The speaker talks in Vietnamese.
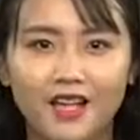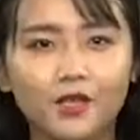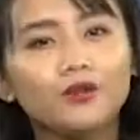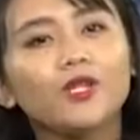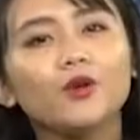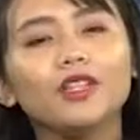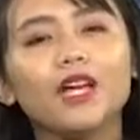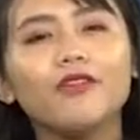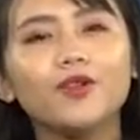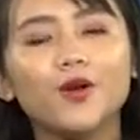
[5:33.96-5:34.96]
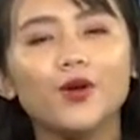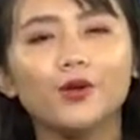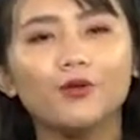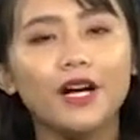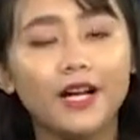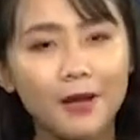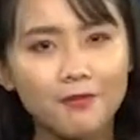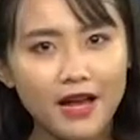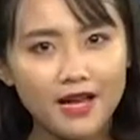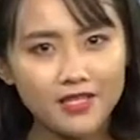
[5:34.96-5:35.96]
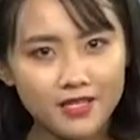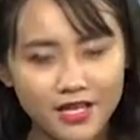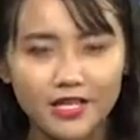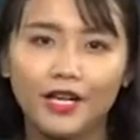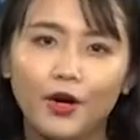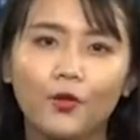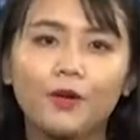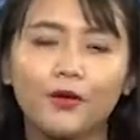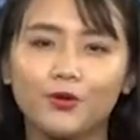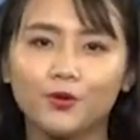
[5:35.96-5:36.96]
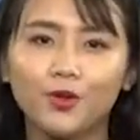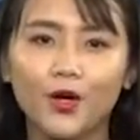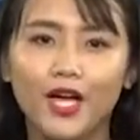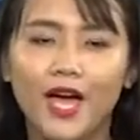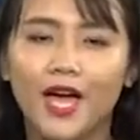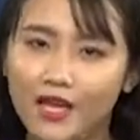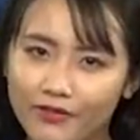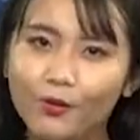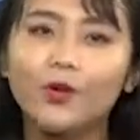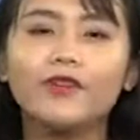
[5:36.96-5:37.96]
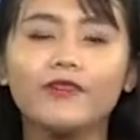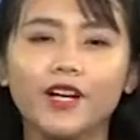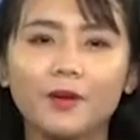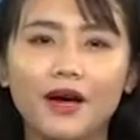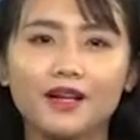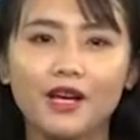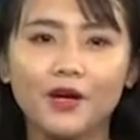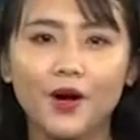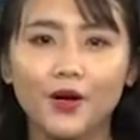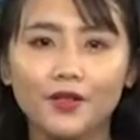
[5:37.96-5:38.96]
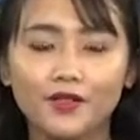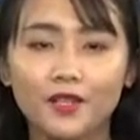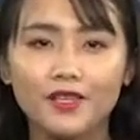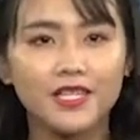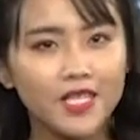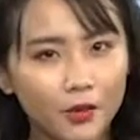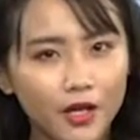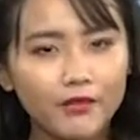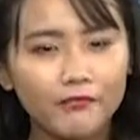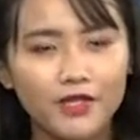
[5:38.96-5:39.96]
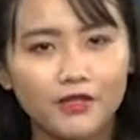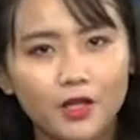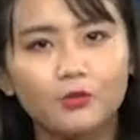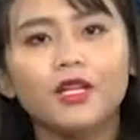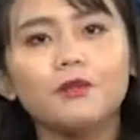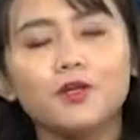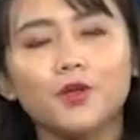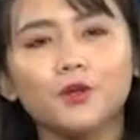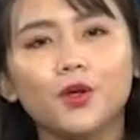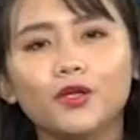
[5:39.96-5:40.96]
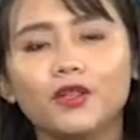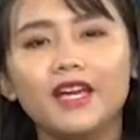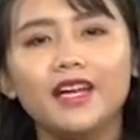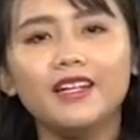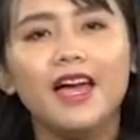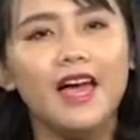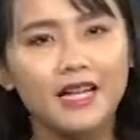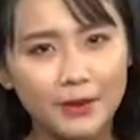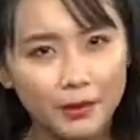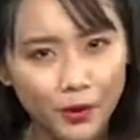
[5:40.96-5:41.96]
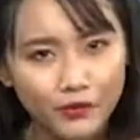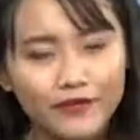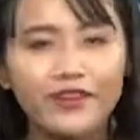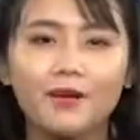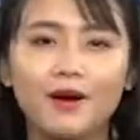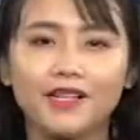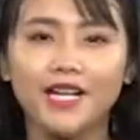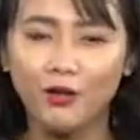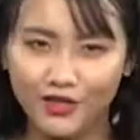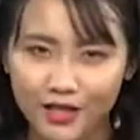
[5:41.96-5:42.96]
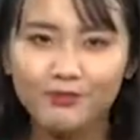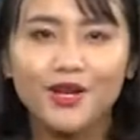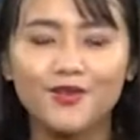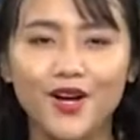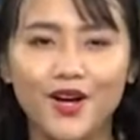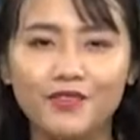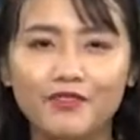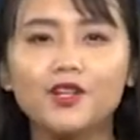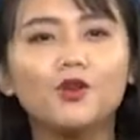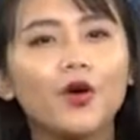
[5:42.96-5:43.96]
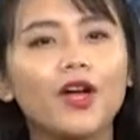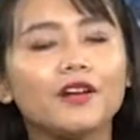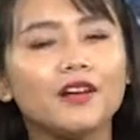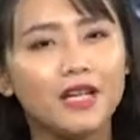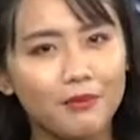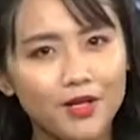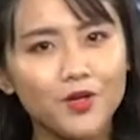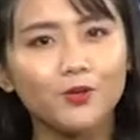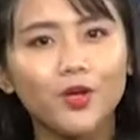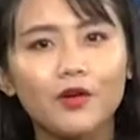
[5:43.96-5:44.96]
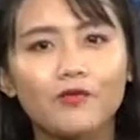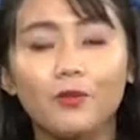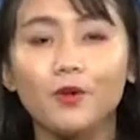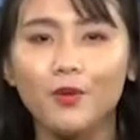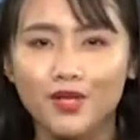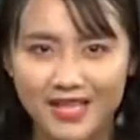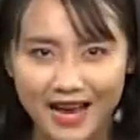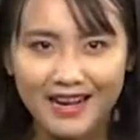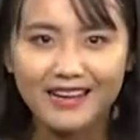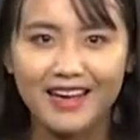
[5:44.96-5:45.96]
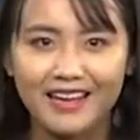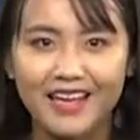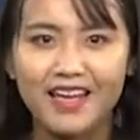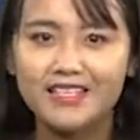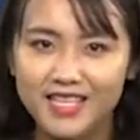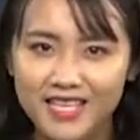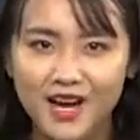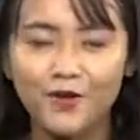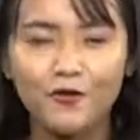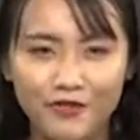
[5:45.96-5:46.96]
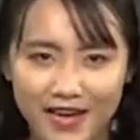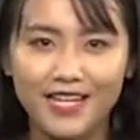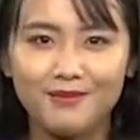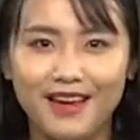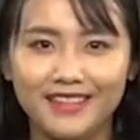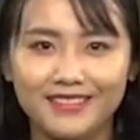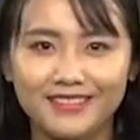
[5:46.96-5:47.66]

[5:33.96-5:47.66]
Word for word: Thông tin quốc tế vừa rồi cũng đã khép lại chương trình ngày hôm nay của chúng tôi. Hy vọng quý vị và các bạn đã có những thời gian hữu ích với những thông tin mà chúng tôi đưa đến. Cảm ơn quý vị và các bạn đã quan tâm theo dõi và đừng quên gặp lại chúng tôi vào mỗi buổi sáng hàng ngày. Xin chào và hẹn gặp lại!